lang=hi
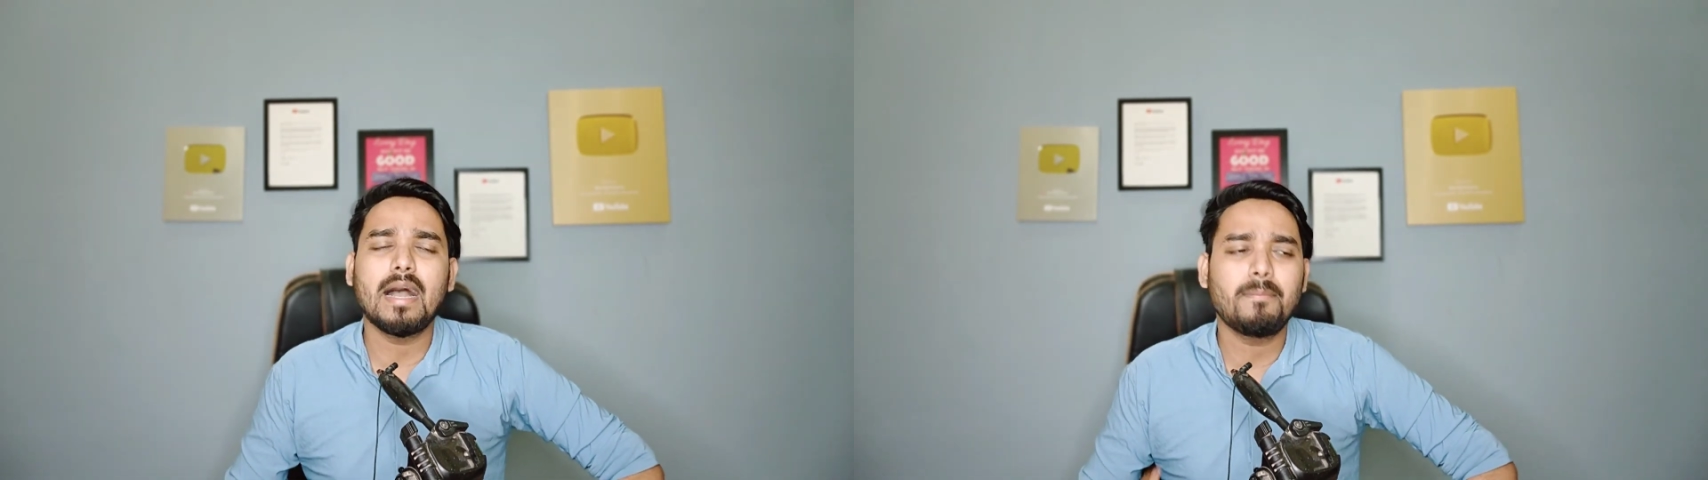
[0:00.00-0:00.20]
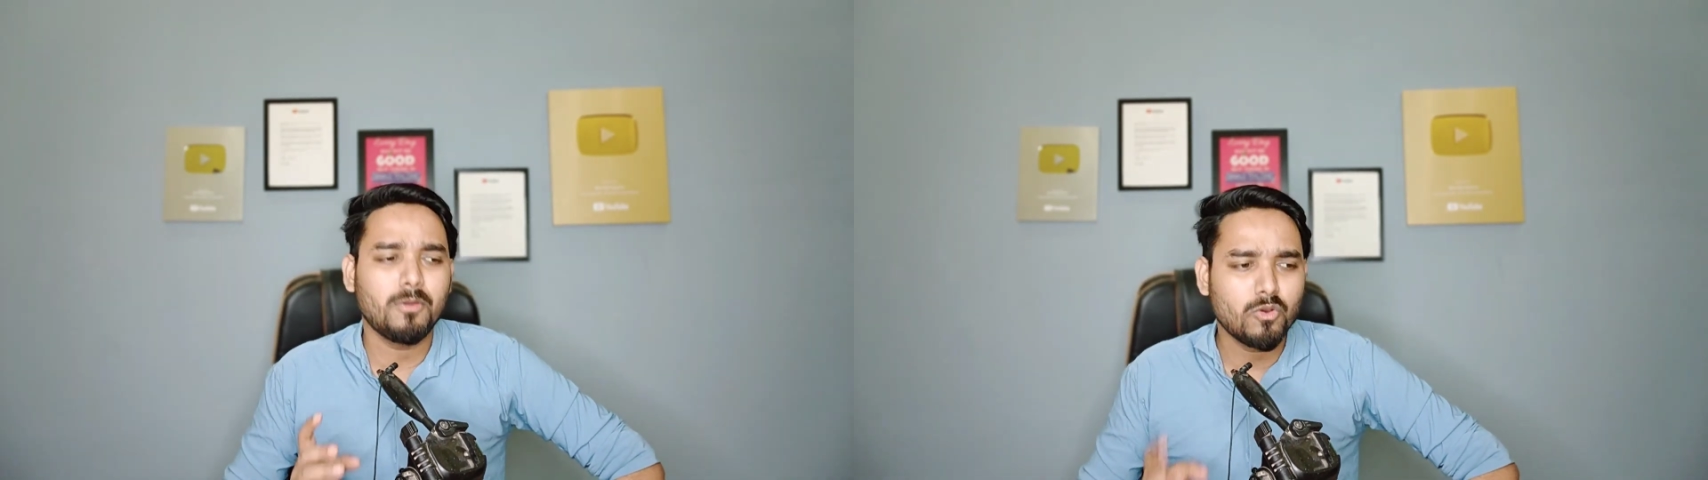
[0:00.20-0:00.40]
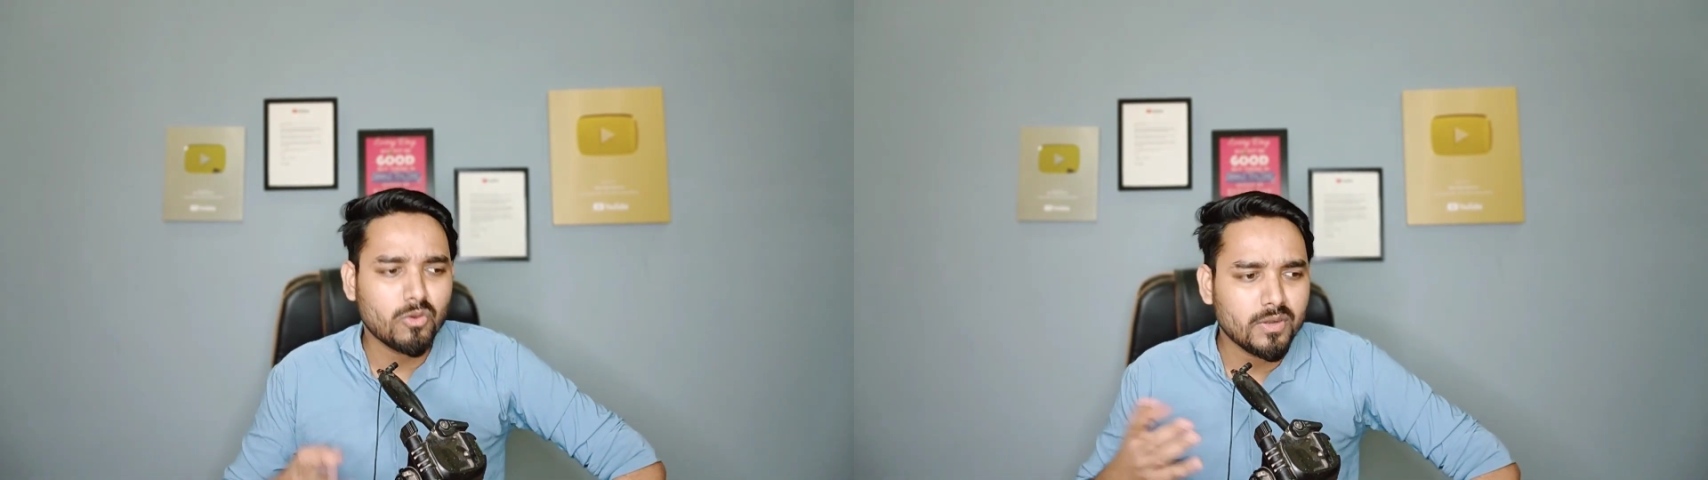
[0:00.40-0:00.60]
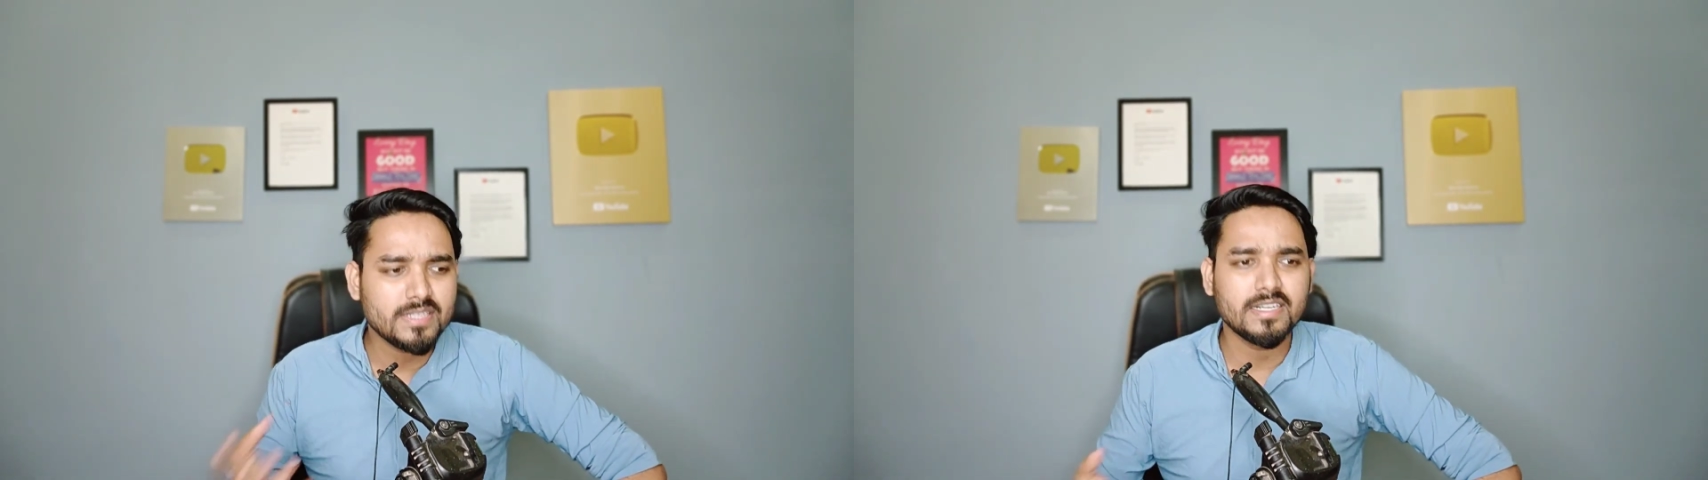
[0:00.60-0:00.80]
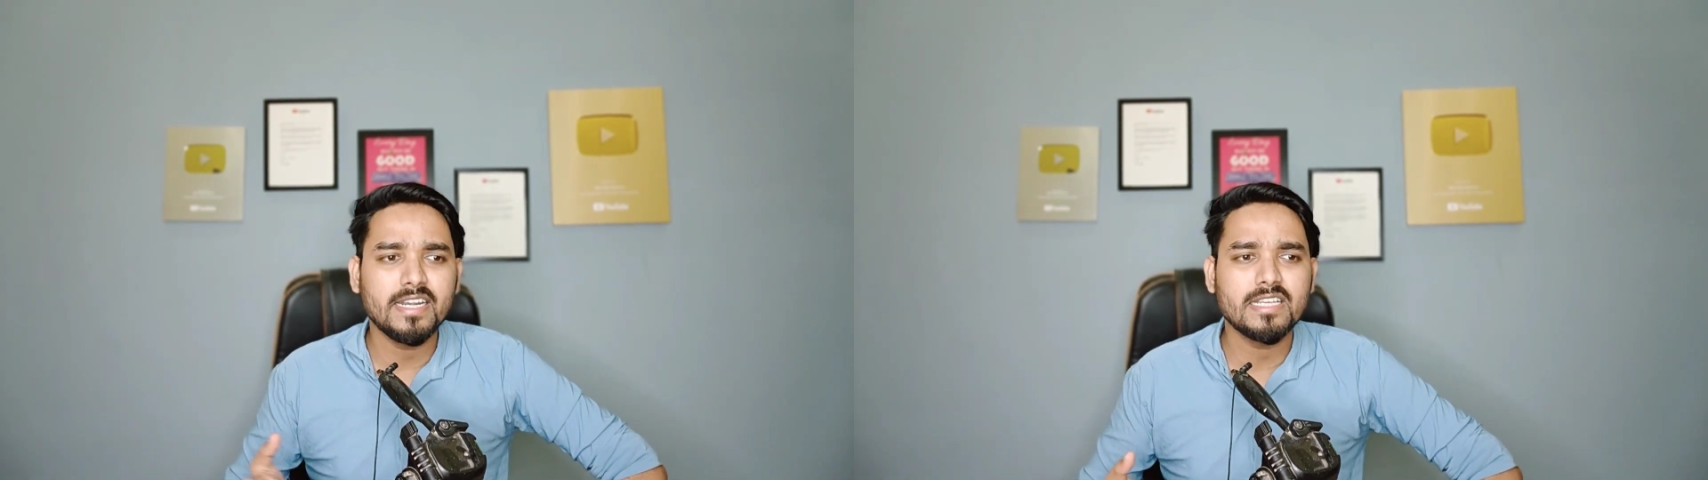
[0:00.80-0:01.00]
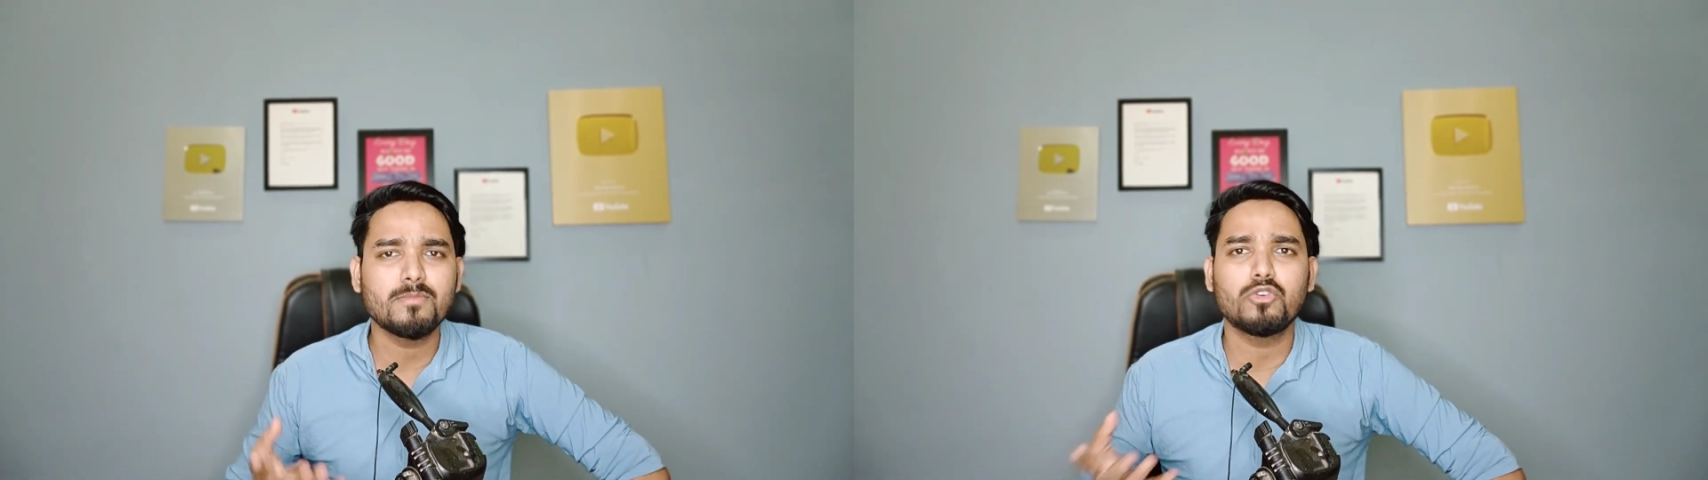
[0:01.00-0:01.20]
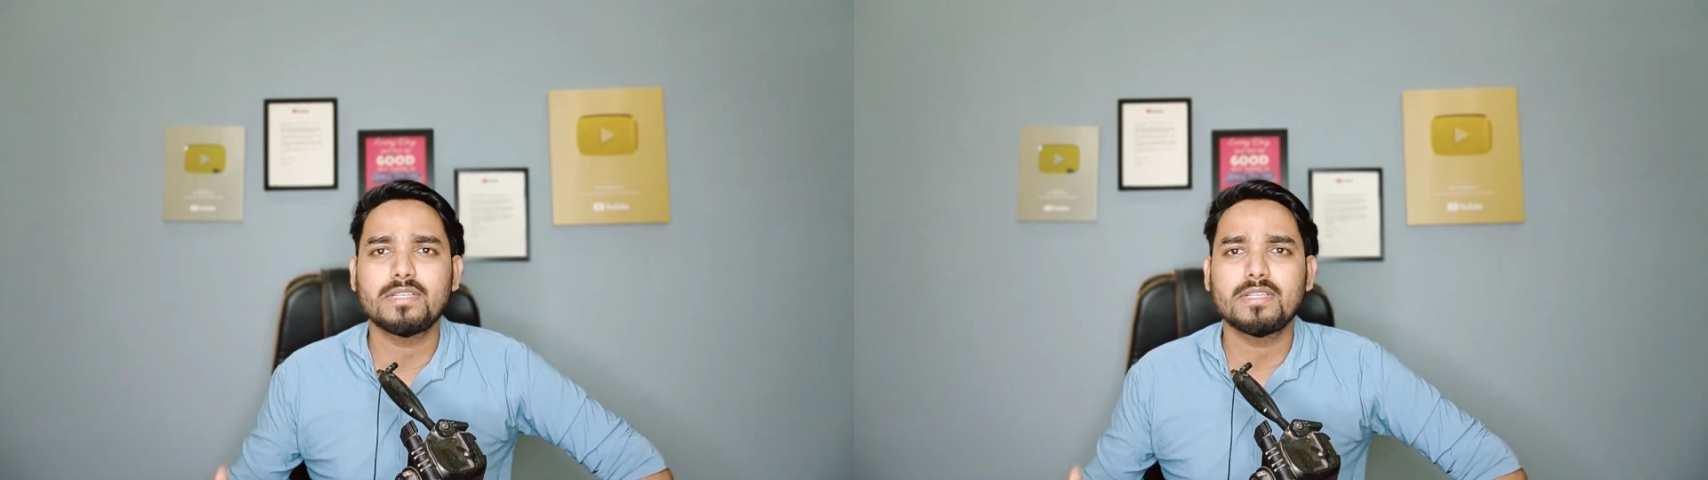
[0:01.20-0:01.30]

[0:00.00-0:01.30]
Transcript: आप लोगों को रिसेंट डेज में हो